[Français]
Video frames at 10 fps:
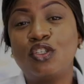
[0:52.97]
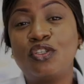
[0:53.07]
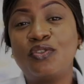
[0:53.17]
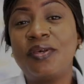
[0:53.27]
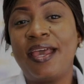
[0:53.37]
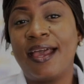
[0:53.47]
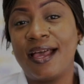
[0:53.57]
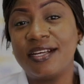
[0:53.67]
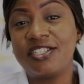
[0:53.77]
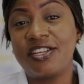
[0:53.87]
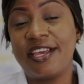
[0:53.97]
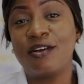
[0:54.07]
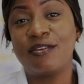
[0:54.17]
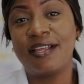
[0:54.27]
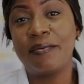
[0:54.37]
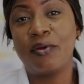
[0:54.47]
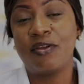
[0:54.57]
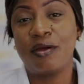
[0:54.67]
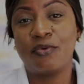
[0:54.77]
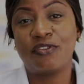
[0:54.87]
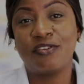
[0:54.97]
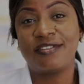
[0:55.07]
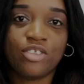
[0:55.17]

Je suis RH et comptable en la Motors.